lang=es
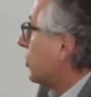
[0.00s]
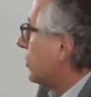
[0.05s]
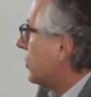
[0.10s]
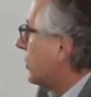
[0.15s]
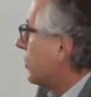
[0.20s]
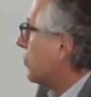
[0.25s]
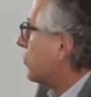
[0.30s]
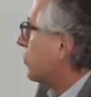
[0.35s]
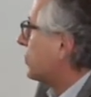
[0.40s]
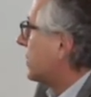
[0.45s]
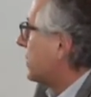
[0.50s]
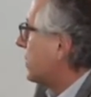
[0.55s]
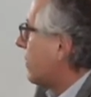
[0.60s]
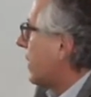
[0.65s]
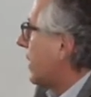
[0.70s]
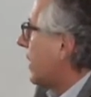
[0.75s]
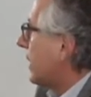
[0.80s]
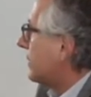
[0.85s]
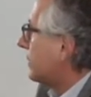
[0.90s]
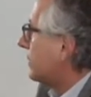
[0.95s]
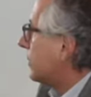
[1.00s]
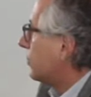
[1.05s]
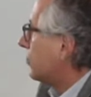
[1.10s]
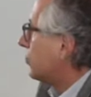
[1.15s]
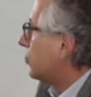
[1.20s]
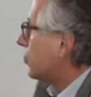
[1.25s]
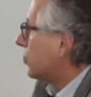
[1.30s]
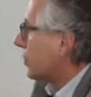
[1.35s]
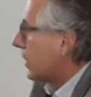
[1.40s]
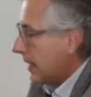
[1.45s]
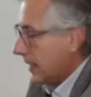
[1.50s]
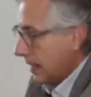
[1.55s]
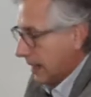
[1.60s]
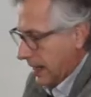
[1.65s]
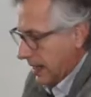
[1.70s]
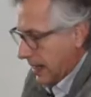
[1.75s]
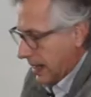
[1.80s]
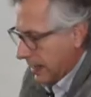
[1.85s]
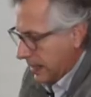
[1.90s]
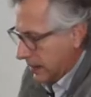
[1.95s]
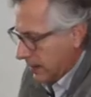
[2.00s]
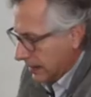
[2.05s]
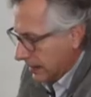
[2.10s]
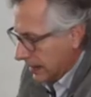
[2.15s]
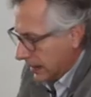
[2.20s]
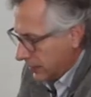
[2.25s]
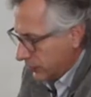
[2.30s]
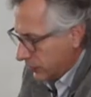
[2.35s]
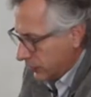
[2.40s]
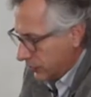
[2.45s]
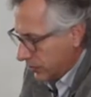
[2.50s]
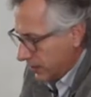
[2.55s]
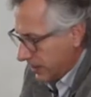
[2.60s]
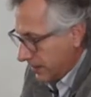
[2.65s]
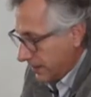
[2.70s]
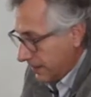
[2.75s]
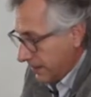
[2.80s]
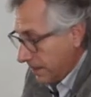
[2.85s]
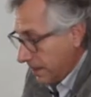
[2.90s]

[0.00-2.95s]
discursiva e institucional a nivel de la sociedad.